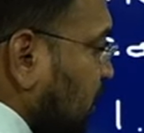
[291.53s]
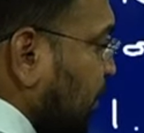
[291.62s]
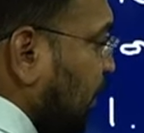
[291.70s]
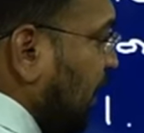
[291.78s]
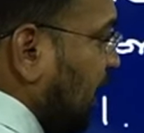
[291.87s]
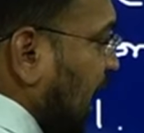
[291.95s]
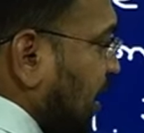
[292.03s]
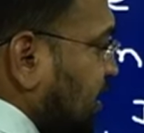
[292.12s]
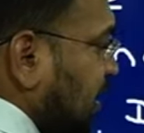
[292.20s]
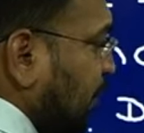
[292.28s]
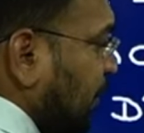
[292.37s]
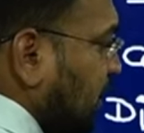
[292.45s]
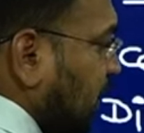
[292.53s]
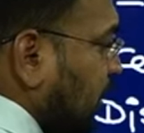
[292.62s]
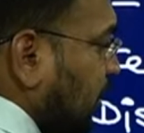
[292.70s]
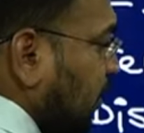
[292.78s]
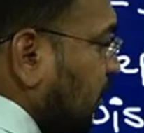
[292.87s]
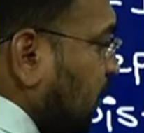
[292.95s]
స్పీడ్ కాన్స్టెంట్ మెథడ్
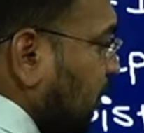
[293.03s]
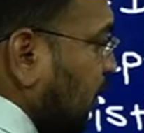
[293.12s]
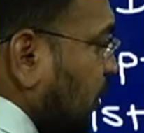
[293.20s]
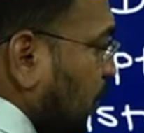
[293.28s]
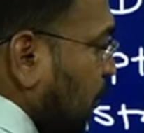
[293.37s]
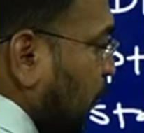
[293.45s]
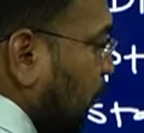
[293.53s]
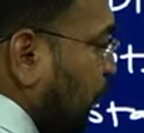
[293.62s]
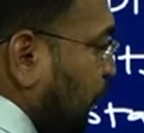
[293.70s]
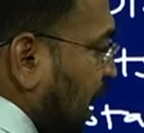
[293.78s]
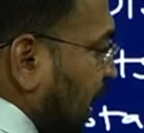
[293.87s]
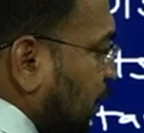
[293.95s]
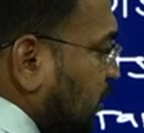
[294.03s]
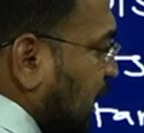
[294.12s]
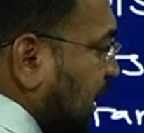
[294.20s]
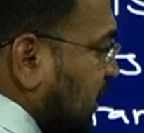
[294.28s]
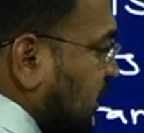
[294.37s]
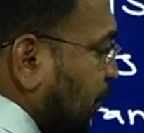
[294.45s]
వేగం
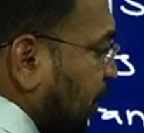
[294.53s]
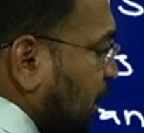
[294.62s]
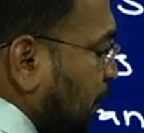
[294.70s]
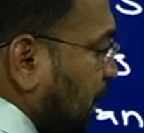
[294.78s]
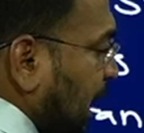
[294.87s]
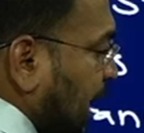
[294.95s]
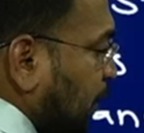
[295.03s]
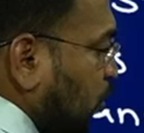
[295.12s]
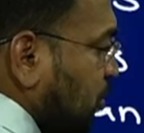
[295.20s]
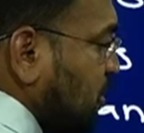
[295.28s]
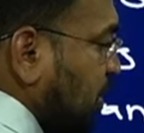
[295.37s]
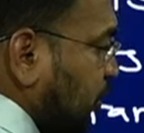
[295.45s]
తటస్థమైనప్పుడు ఎలాంటి క్వశ్చన్స్